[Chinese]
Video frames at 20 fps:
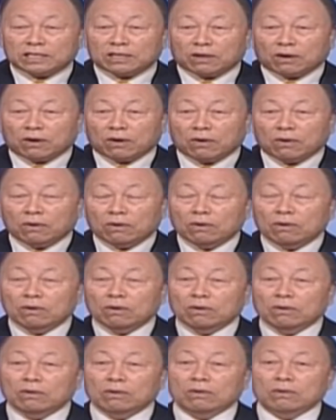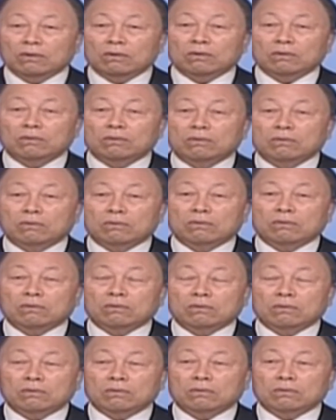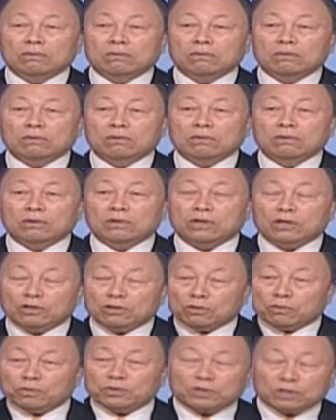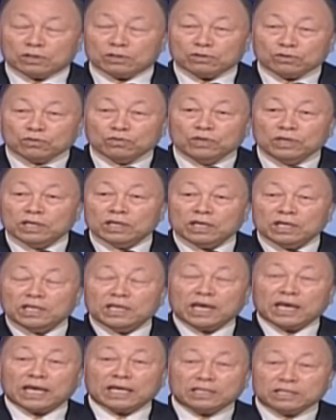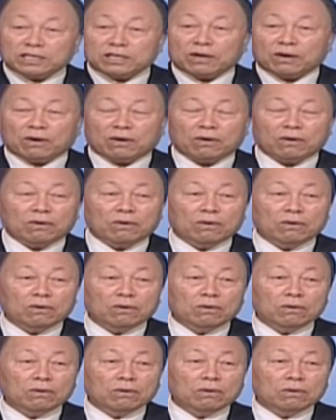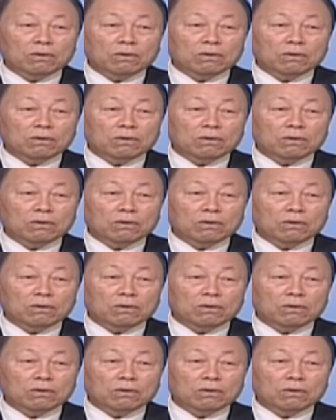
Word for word: 那么，这这话语里夸过的时候，这顺